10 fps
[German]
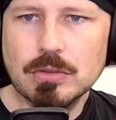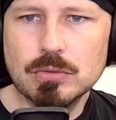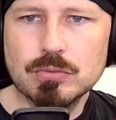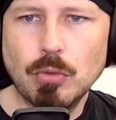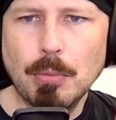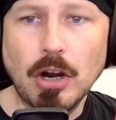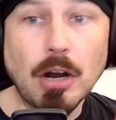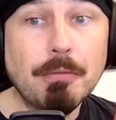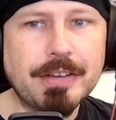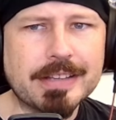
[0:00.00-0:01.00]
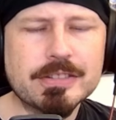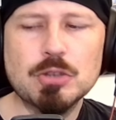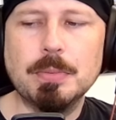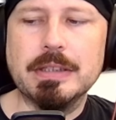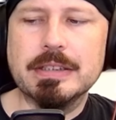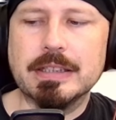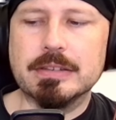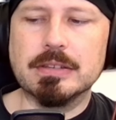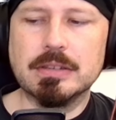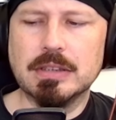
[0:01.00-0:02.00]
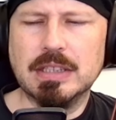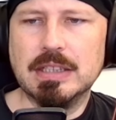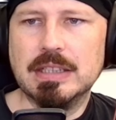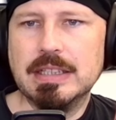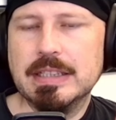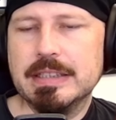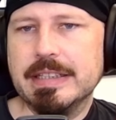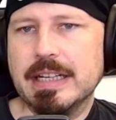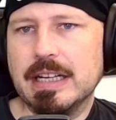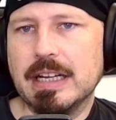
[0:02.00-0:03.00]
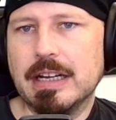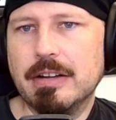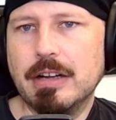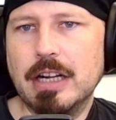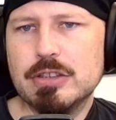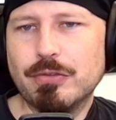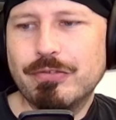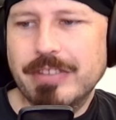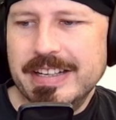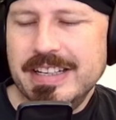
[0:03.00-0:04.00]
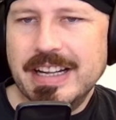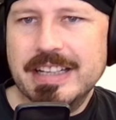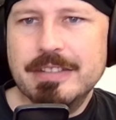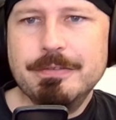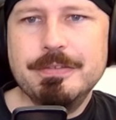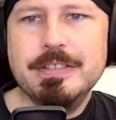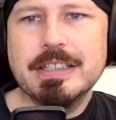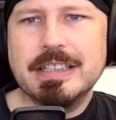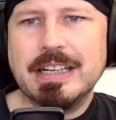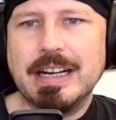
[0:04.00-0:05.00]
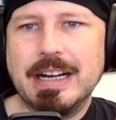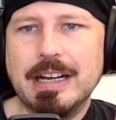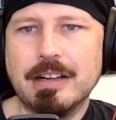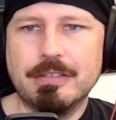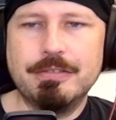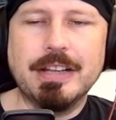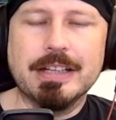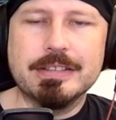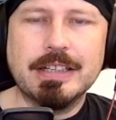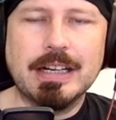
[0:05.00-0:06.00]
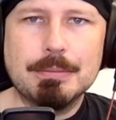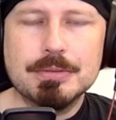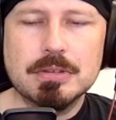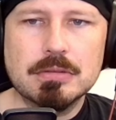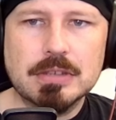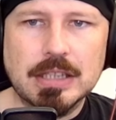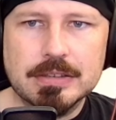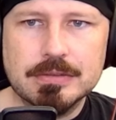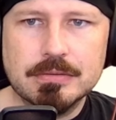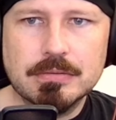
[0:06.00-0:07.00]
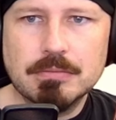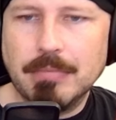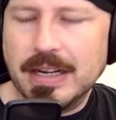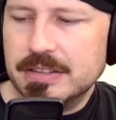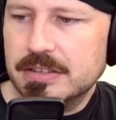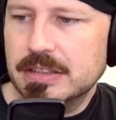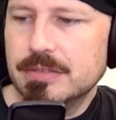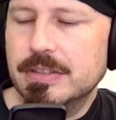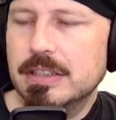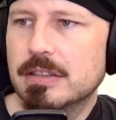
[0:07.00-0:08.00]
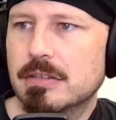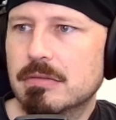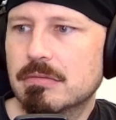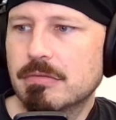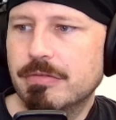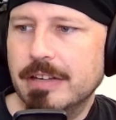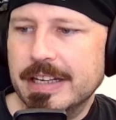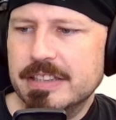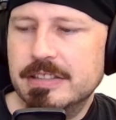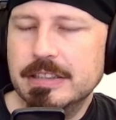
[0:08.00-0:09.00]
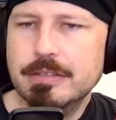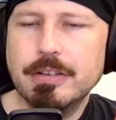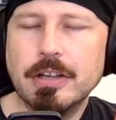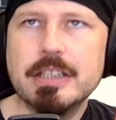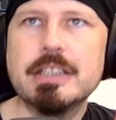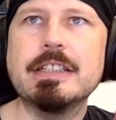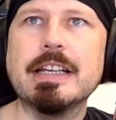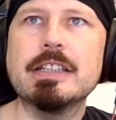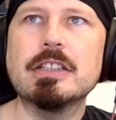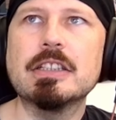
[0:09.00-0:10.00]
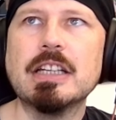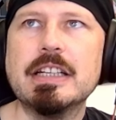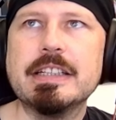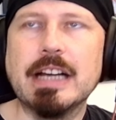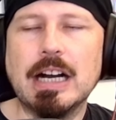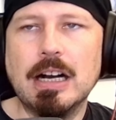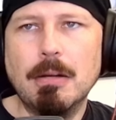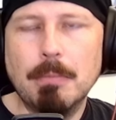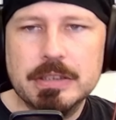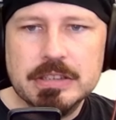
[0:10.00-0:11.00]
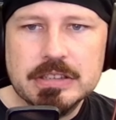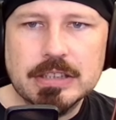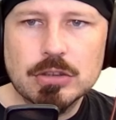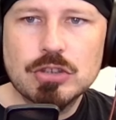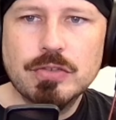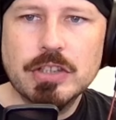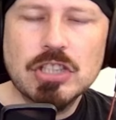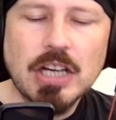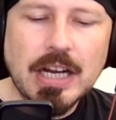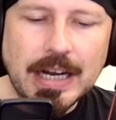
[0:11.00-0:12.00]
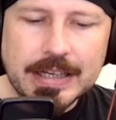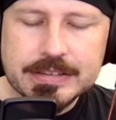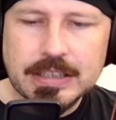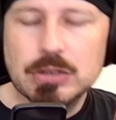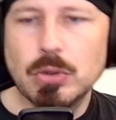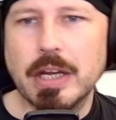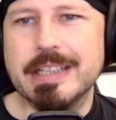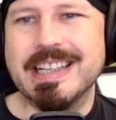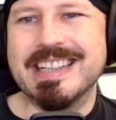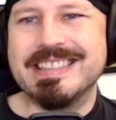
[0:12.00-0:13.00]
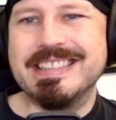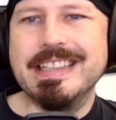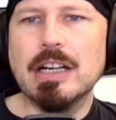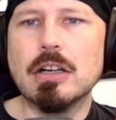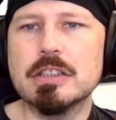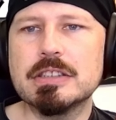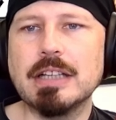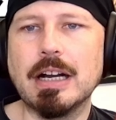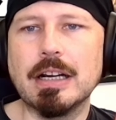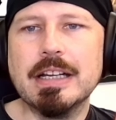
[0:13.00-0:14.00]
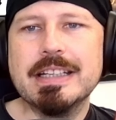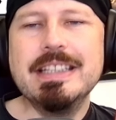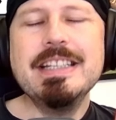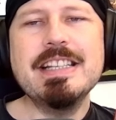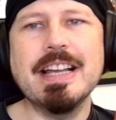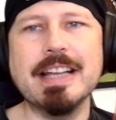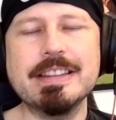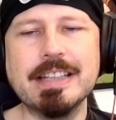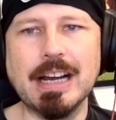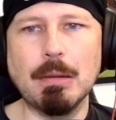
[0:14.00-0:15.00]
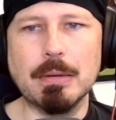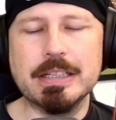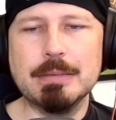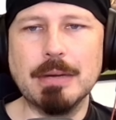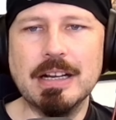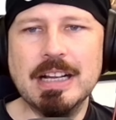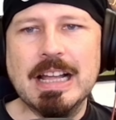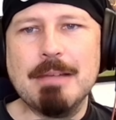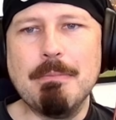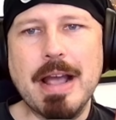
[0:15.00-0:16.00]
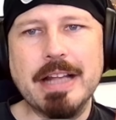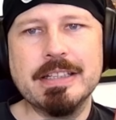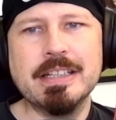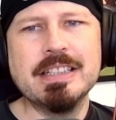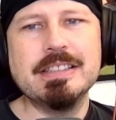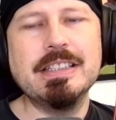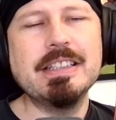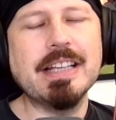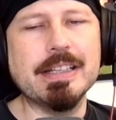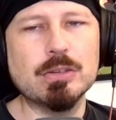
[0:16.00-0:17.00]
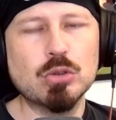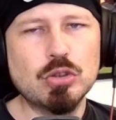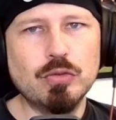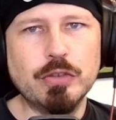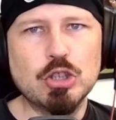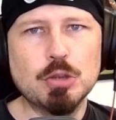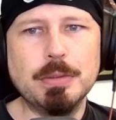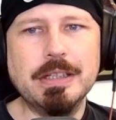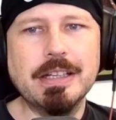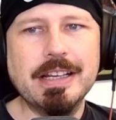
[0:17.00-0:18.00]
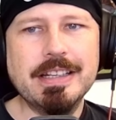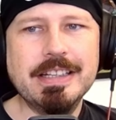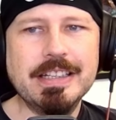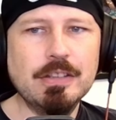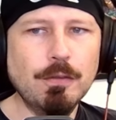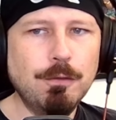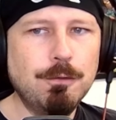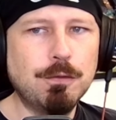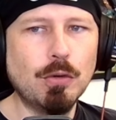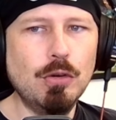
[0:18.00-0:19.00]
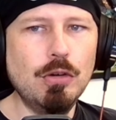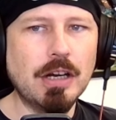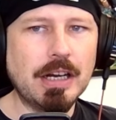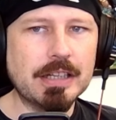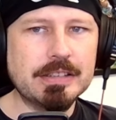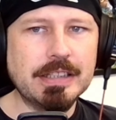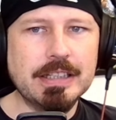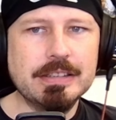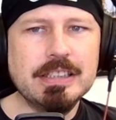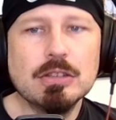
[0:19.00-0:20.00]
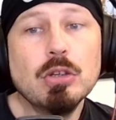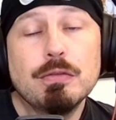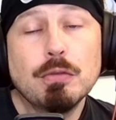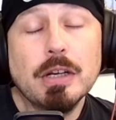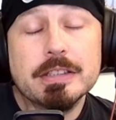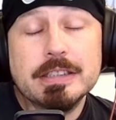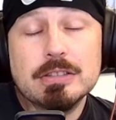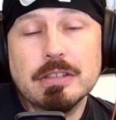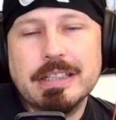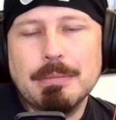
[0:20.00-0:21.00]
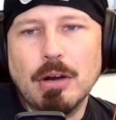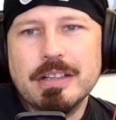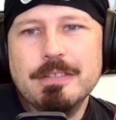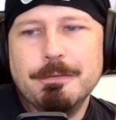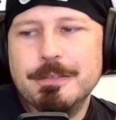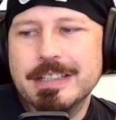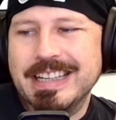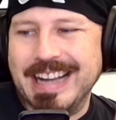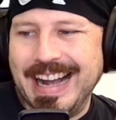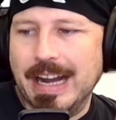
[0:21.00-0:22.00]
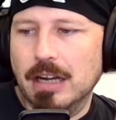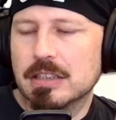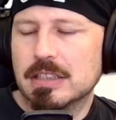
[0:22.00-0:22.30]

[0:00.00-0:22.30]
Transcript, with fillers: Und wo man auch am Fernseher spielen kann. Ja, also wenn ihr einen 4K-Fernseher habt, dann macht das irgendwie vielleicht Sinn für euch. Ihr denkt euch, ja, mein Nintendo Switch hat ja nur einen HD-Ausgang. Ich hätte aber lieber meine Nintendo Switch-Spiele in Full HD, nicht nur in Full HD, sondern eben auch in 4K.